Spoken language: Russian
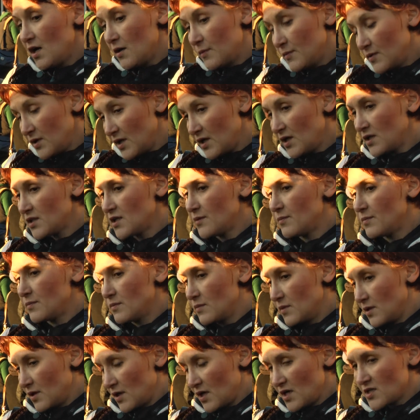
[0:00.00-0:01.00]
На этом,
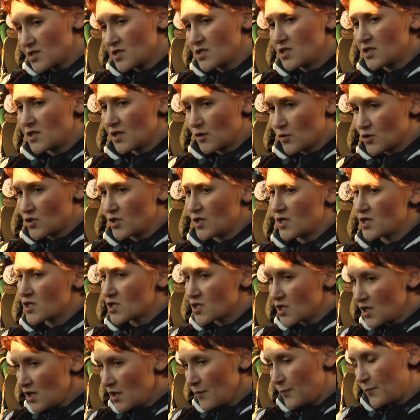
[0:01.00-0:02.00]
раз они так уже
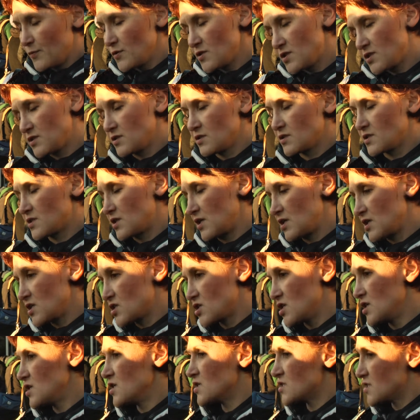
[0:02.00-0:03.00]
решили, пусть
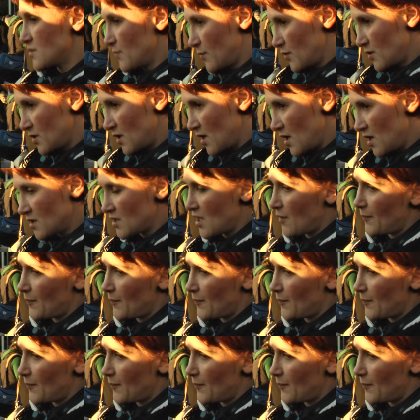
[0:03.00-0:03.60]
соглашение соблюдают.